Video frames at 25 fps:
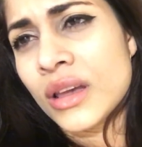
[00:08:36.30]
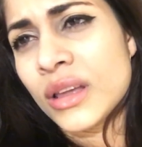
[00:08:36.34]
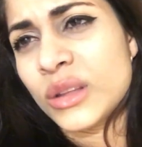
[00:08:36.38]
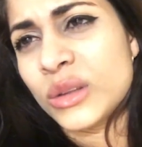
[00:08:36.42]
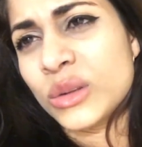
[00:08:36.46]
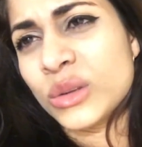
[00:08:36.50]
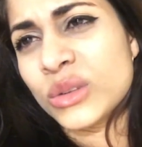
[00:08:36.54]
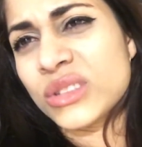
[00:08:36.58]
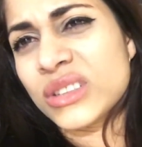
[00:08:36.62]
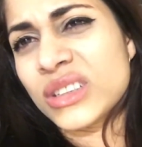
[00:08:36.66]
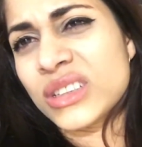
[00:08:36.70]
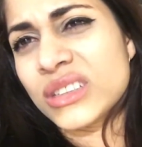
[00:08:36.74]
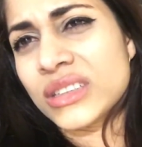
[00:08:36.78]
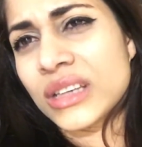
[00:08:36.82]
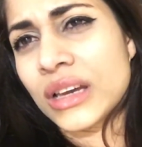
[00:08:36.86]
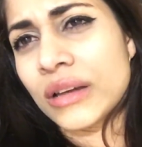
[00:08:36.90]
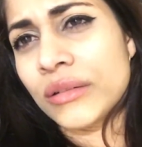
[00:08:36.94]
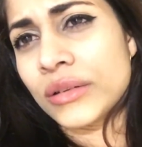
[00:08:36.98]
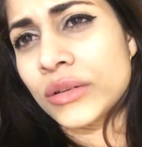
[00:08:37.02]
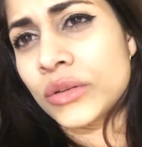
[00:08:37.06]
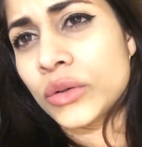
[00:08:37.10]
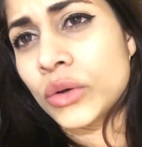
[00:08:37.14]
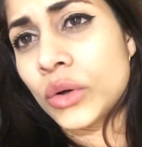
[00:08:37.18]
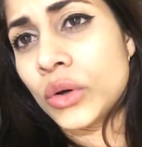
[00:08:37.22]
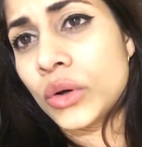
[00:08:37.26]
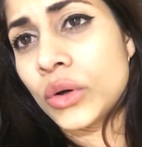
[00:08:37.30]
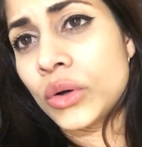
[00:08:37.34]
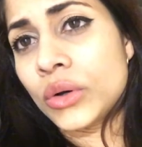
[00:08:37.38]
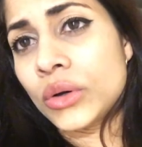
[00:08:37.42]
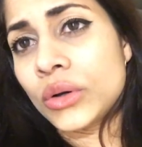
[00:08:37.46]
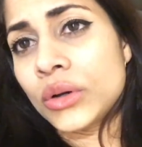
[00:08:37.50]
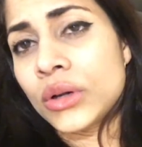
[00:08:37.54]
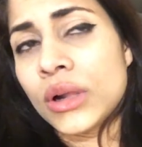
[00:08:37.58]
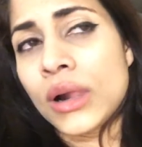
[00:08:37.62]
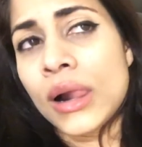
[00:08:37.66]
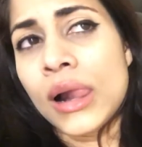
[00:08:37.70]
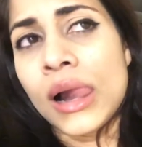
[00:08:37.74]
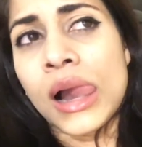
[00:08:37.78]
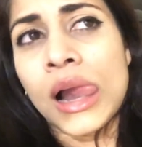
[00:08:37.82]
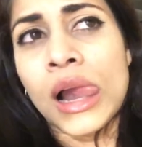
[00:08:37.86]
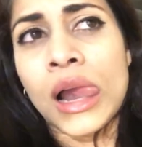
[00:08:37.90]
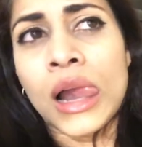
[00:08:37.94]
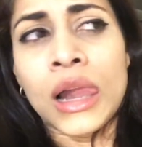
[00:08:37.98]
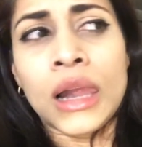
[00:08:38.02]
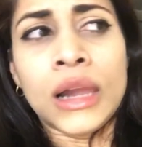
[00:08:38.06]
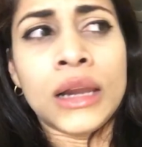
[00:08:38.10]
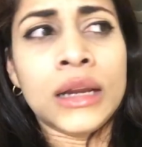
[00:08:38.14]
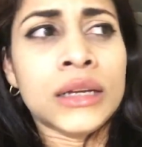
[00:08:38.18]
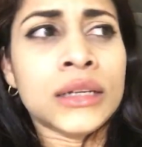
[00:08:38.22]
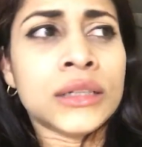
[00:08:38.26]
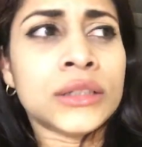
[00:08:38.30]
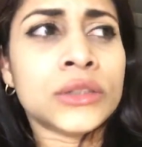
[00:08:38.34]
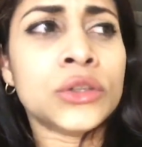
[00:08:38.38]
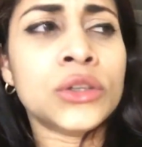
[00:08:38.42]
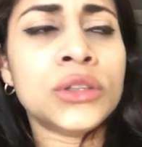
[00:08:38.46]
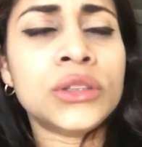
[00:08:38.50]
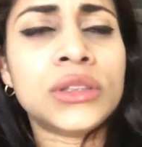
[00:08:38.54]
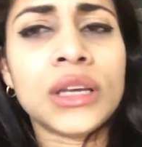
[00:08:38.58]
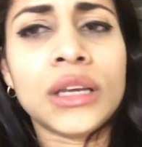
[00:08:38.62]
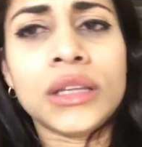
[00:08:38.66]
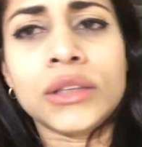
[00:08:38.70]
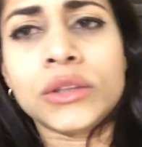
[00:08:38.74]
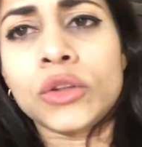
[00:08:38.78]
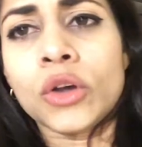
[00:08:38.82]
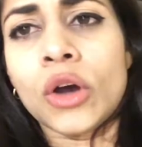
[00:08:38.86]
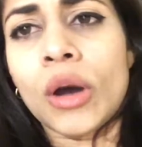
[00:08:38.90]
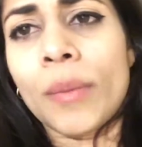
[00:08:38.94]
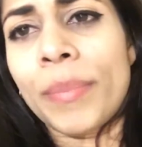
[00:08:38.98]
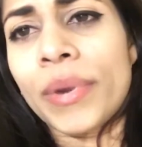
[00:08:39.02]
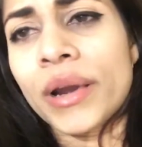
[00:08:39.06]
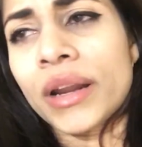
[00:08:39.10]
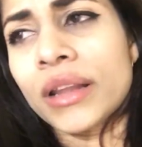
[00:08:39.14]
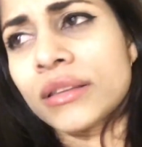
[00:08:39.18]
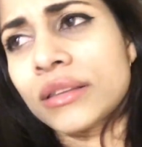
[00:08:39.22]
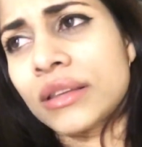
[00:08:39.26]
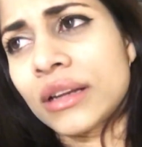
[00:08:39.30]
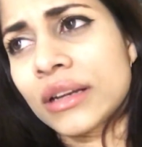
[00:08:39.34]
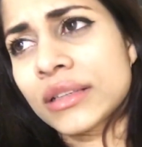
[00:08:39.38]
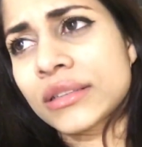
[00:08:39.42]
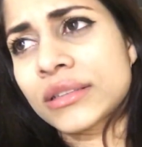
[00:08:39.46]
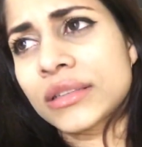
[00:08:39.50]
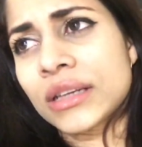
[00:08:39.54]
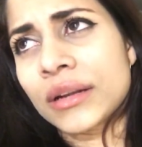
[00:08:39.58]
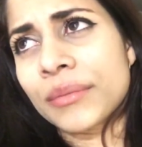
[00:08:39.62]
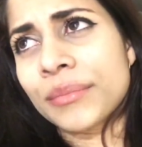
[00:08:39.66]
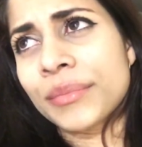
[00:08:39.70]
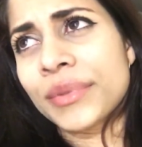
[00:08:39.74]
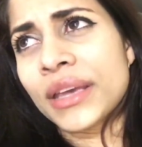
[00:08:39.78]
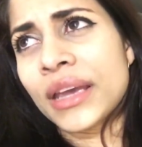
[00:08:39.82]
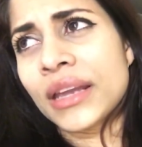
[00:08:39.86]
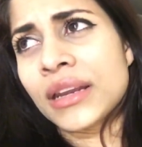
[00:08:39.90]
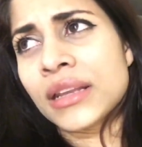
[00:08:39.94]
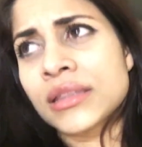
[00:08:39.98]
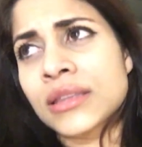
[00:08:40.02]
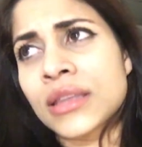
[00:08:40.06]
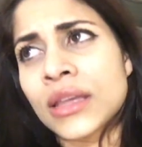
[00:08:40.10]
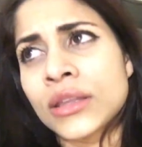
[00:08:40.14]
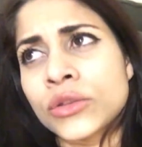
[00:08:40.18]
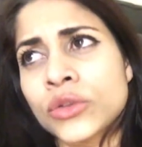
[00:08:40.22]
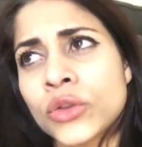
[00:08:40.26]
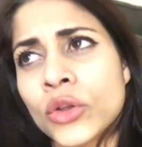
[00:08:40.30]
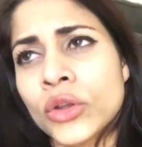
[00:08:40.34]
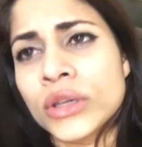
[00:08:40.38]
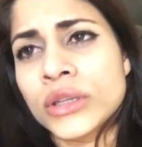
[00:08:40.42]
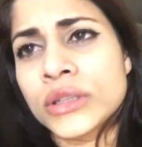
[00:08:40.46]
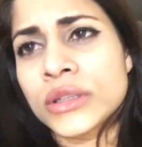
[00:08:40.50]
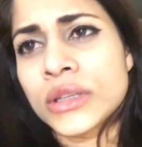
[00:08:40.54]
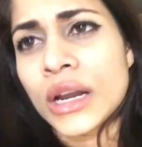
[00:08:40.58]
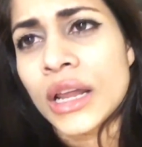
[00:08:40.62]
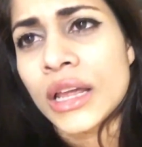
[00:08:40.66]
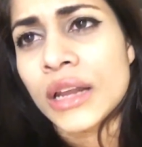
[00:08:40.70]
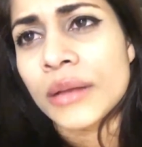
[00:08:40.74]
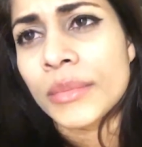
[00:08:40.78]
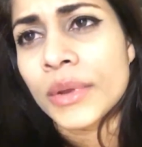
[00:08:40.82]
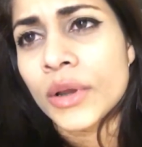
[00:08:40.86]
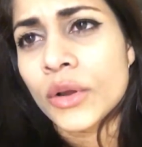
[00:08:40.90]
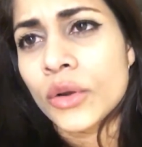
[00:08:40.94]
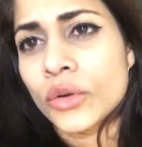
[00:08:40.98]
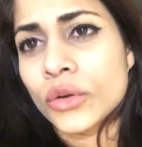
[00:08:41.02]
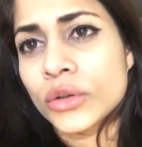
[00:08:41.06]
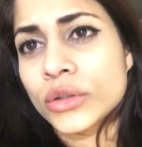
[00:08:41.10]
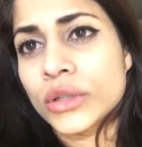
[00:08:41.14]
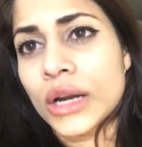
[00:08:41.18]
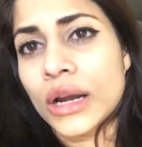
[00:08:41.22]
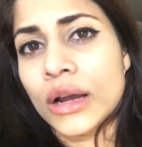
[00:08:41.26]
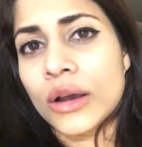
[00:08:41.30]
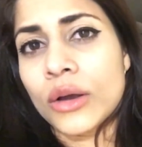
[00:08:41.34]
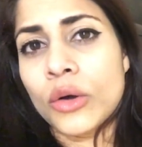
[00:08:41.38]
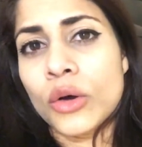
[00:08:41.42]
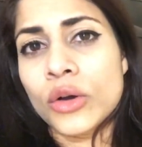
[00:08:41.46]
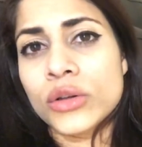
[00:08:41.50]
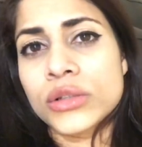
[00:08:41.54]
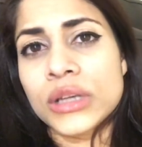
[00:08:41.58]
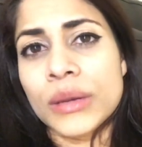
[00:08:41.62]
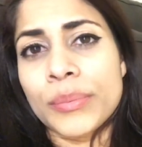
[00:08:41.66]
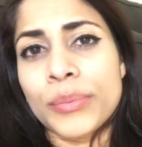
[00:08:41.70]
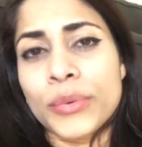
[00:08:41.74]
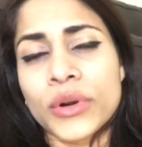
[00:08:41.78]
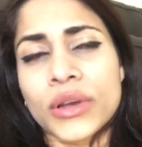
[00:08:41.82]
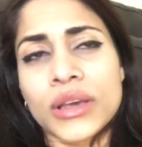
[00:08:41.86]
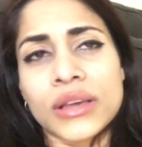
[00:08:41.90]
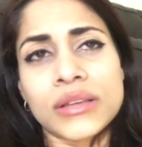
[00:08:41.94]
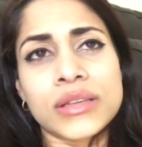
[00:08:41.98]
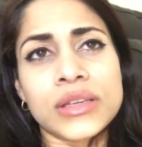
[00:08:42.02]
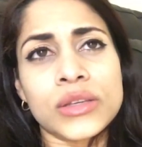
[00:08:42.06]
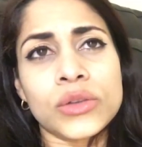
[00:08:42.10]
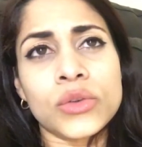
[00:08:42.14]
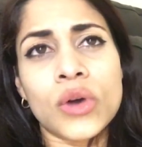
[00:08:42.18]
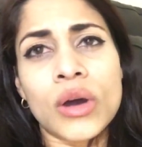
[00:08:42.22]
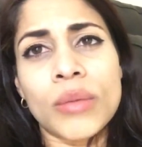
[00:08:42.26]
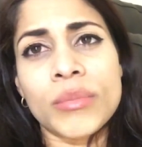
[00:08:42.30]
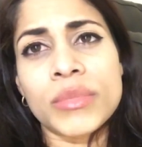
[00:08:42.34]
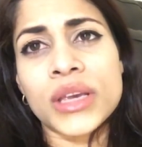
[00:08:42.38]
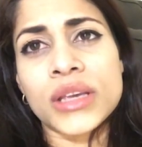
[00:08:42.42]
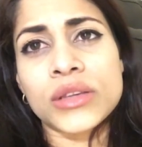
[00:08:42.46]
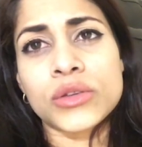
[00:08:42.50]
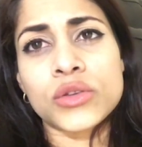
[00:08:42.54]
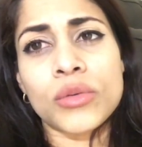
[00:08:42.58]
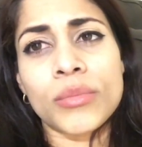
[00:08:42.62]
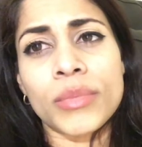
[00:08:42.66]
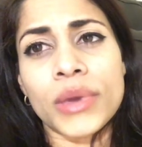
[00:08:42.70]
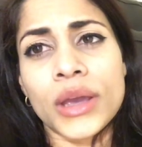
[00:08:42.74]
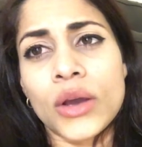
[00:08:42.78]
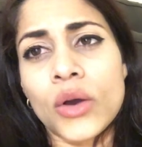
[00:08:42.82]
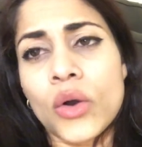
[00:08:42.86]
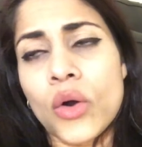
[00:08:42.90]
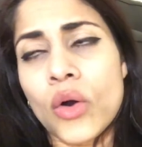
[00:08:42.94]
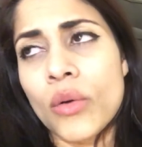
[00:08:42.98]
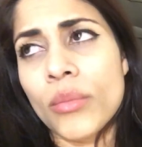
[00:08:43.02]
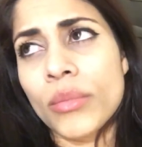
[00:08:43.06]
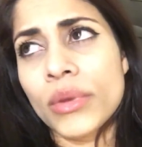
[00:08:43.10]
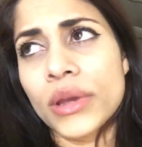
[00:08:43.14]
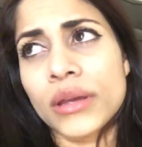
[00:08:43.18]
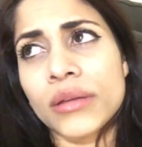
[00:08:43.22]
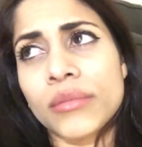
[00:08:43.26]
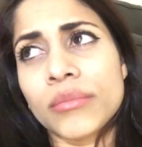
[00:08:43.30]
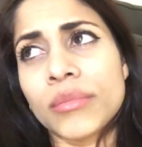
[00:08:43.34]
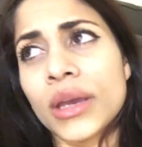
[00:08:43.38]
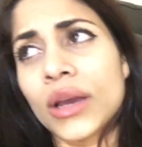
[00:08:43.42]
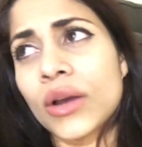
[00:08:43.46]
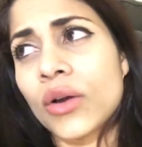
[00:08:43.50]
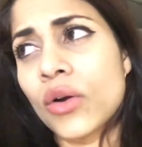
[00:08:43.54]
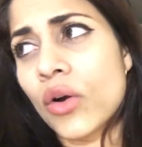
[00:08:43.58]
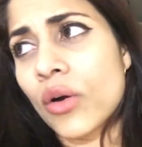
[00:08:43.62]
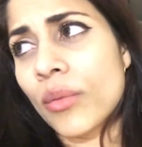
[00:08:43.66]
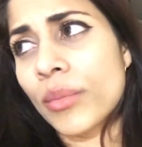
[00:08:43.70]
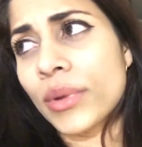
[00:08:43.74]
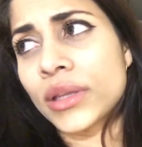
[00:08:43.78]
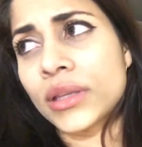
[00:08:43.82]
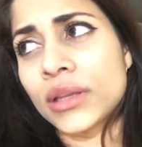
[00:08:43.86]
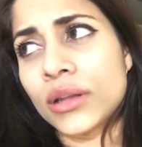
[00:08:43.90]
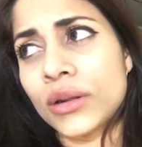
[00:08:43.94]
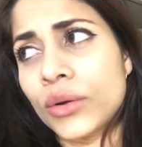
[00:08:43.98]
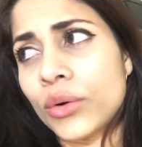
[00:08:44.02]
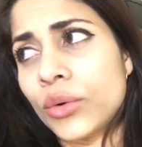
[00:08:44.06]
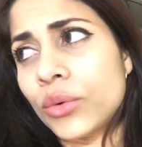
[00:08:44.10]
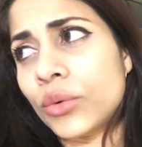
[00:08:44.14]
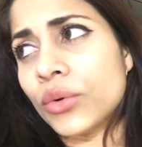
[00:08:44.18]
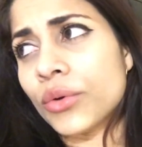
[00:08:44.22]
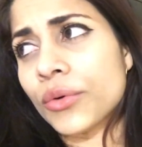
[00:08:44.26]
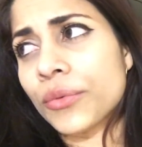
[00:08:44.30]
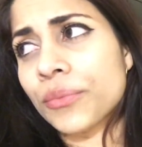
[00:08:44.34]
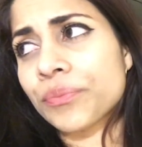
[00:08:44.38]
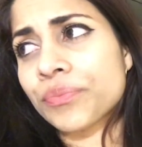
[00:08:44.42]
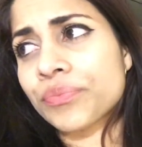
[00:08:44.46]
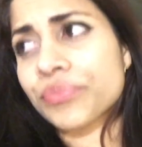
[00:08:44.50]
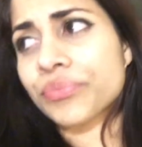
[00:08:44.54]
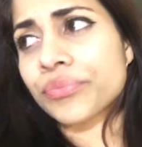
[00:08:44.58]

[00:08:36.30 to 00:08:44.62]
No sé, ¿sabe? Yo, yo intento aparentar estar bien, intento distraerme con otras cosas porque si no a mí eso me come, me come, te lo juro.